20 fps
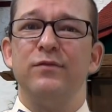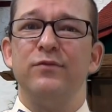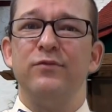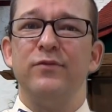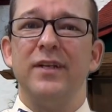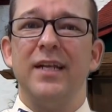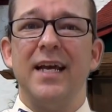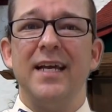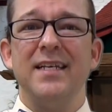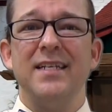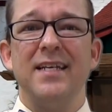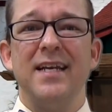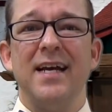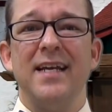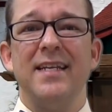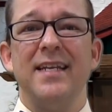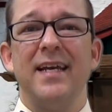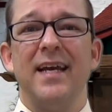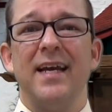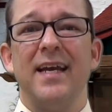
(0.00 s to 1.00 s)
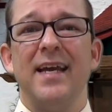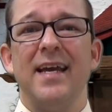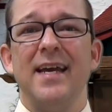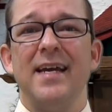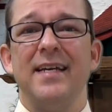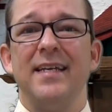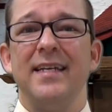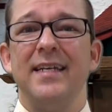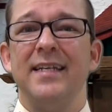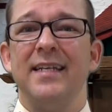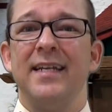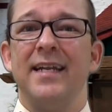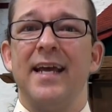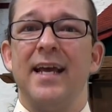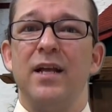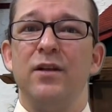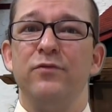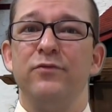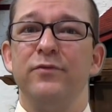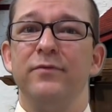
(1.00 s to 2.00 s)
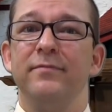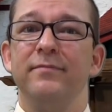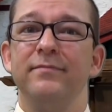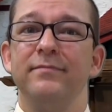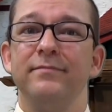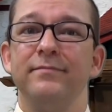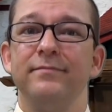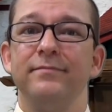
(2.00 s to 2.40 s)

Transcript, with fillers: Vielleicht kann der Herr Ihnen helfen.